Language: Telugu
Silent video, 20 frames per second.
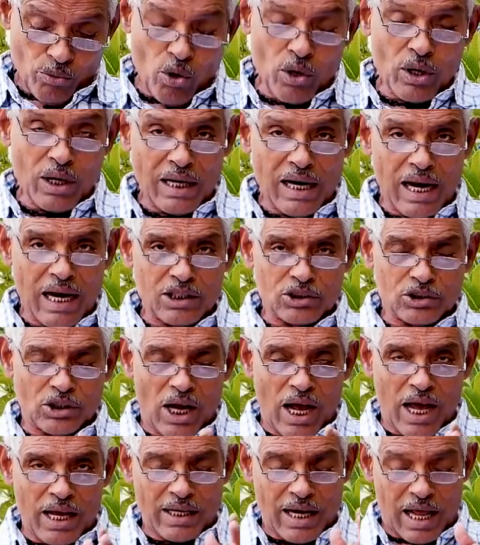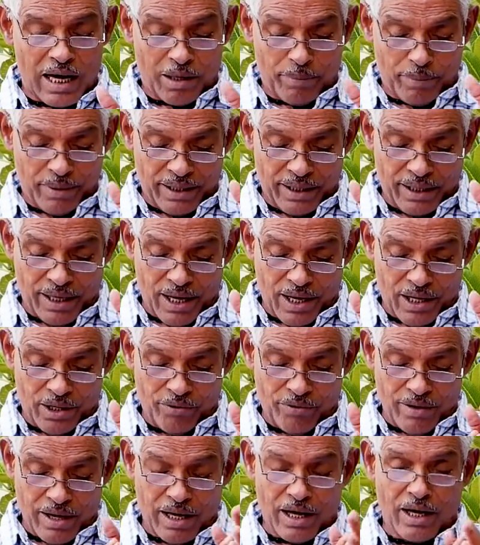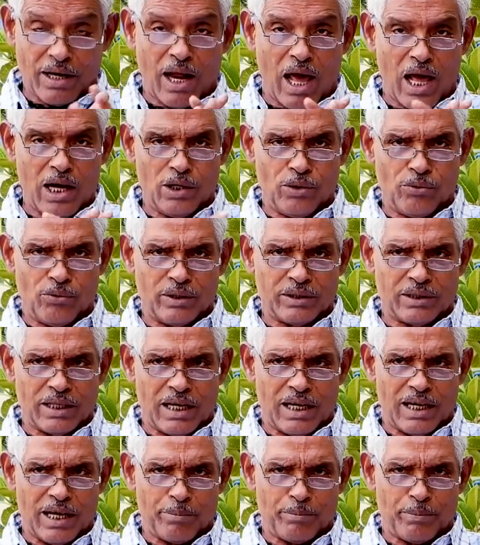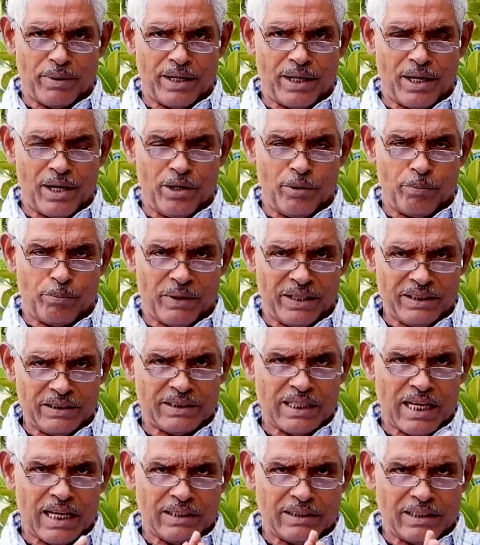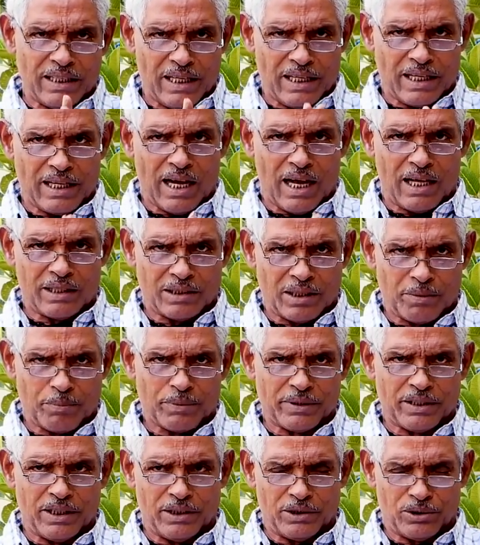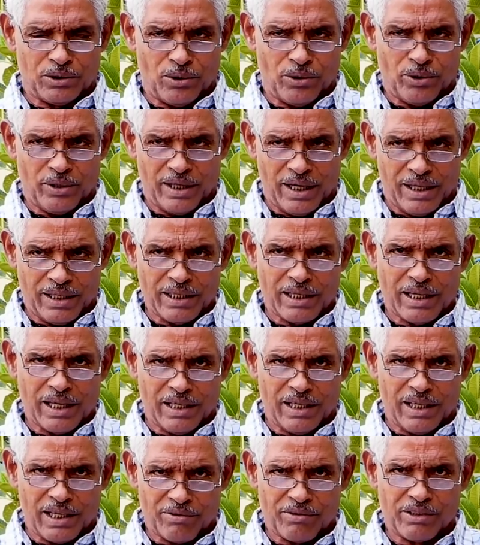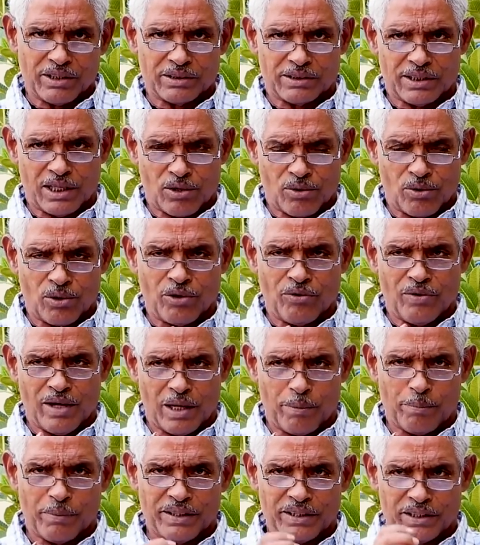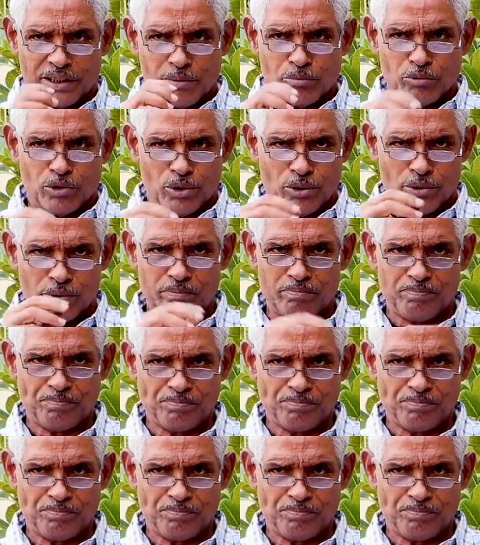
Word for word: ఒక లక్ష నలభై ఏడు వేల నాలుగు వందల డెబ్భై ఏడు పంచాయతీలకి ఆంధ్రప్రదేశ్లో ఎన్నికలు నిర్వహించాలి రెండు వేల పద్దెనిమిదిలో